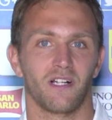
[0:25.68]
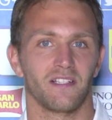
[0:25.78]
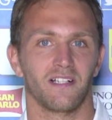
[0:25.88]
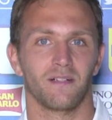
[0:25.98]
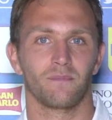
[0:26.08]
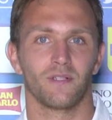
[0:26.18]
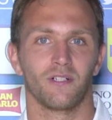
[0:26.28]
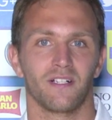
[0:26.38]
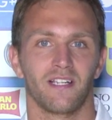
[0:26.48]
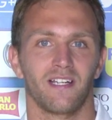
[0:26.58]
un grande
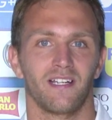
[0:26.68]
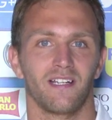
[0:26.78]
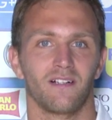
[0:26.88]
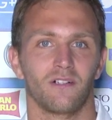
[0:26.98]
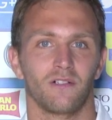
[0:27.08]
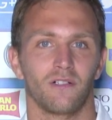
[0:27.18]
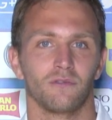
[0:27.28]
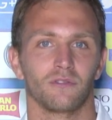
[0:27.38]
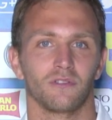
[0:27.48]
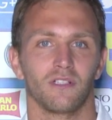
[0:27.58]
campione, ho
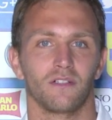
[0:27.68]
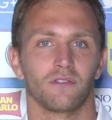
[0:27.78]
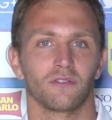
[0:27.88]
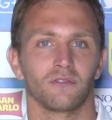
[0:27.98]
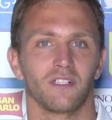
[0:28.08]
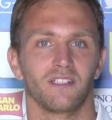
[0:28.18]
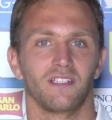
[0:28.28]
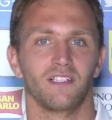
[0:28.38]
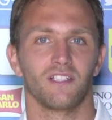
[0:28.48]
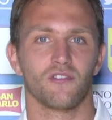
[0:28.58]
avuto la fortuna
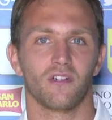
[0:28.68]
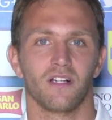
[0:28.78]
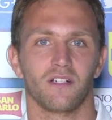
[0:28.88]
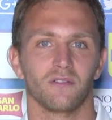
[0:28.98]
di giocare